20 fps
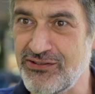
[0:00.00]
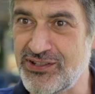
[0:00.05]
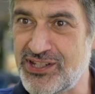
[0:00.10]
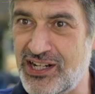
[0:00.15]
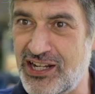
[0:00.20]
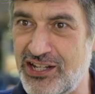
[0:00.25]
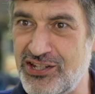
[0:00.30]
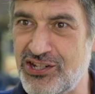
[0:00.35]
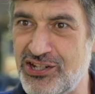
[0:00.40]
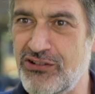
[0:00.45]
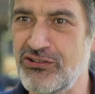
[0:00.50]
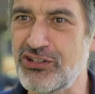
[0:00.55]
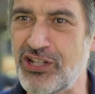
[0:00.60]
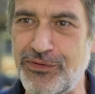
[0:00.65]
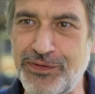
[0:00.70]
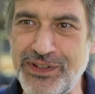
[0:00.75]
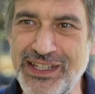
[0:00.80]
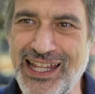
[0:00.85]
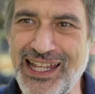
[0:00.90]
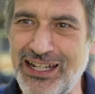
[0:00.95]
on s'est rendu compte que
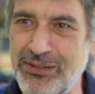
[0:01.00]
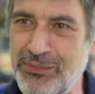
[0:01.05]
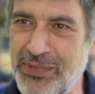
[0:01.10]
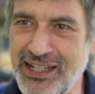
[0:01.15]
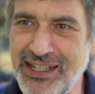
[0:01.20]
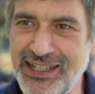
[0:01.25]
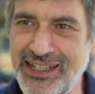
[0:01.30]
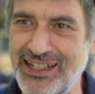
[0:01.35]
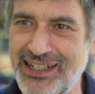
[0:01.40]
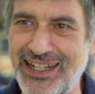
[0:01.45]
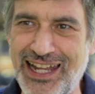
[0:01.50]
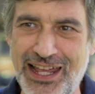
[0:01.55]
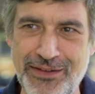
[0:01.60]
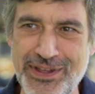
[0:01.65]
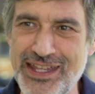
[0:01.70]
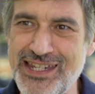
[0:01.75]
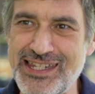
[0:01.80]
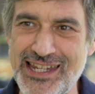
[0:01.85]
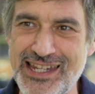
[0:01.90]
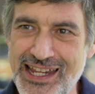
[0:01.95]
finalement, la
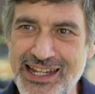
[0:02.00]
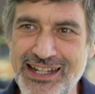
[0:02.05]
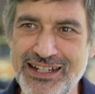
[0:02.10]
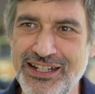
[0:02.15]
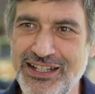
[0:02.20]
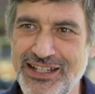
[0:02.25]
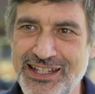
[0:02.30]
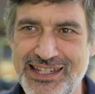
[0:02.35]
vaisselle,